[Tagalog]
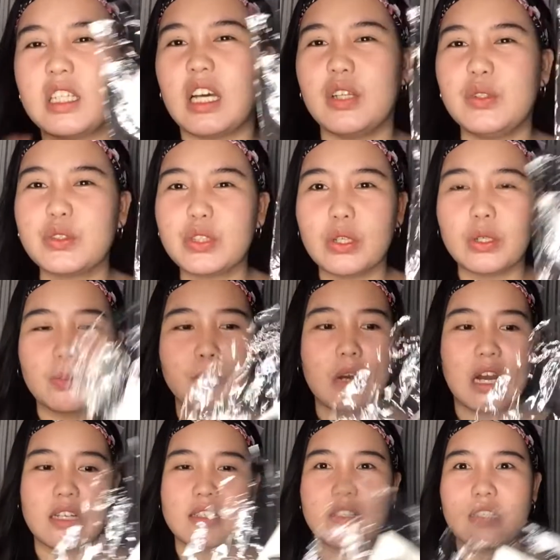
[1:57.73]
Ano to?
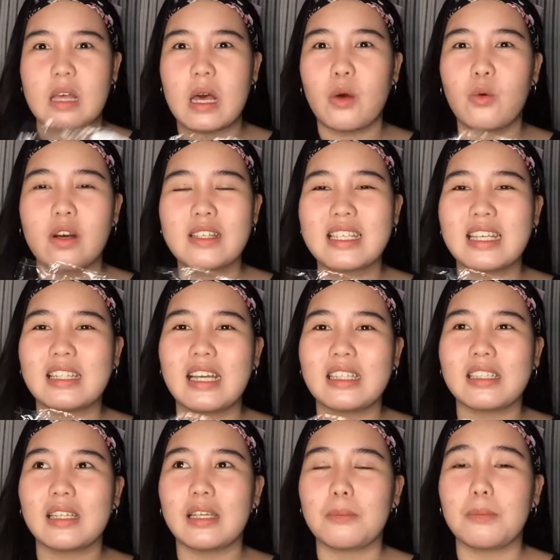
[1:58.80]
Bangs. Ako kasi
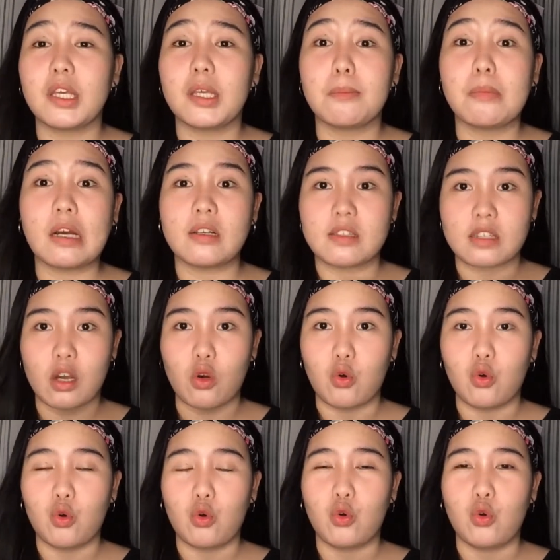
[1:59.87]
dati may bangs ako.
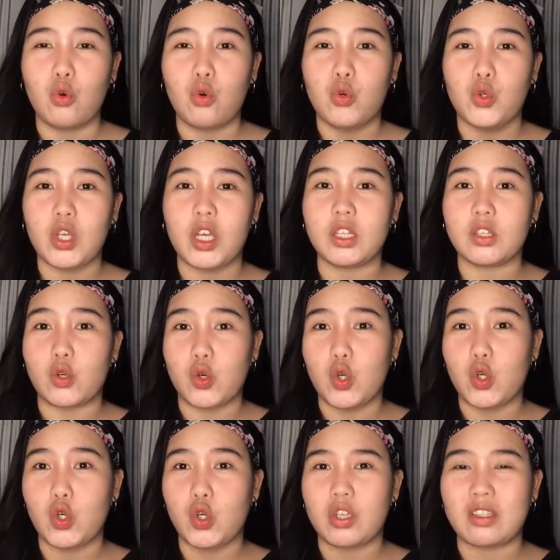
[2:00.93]
Ito.
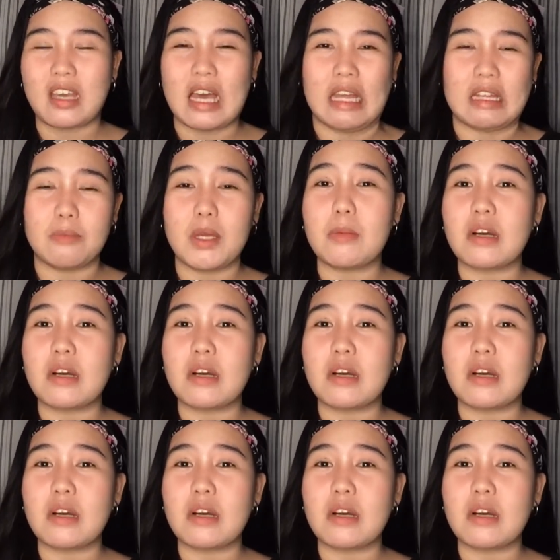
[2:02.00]
Yan, may